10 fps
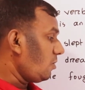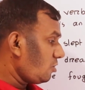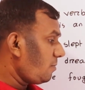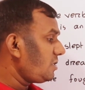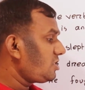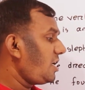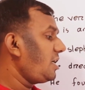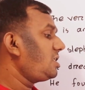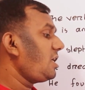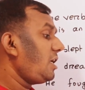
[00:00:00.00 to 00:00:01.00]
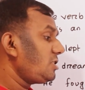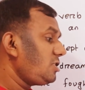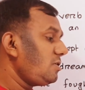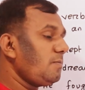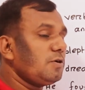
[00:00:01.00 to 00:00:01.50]
অথবা সে একটি
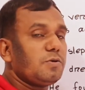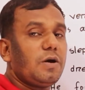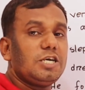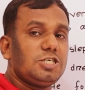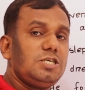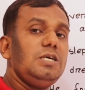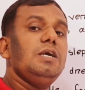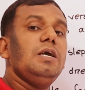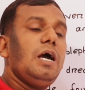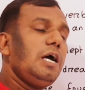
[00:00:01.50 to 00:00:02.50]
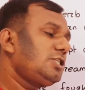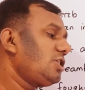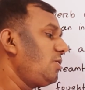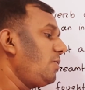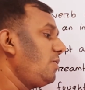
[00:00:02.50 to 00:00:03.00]
হাসির মতো হাসি
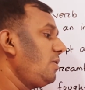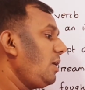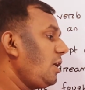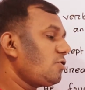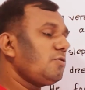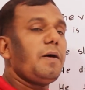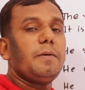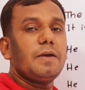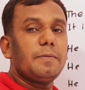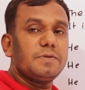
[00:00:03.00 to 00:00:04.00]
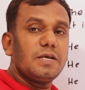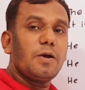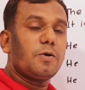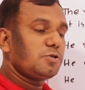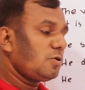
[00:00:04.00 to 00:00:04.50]
হাসলো এতভাবে আপনি
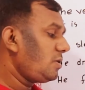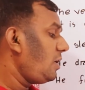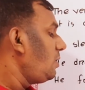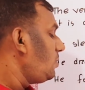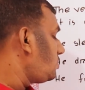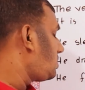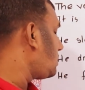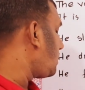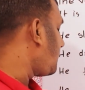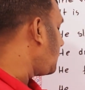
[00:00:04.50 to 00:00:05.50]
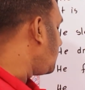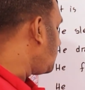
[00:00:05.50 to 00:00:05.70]
এই অর্থটা উঠাতে পারেন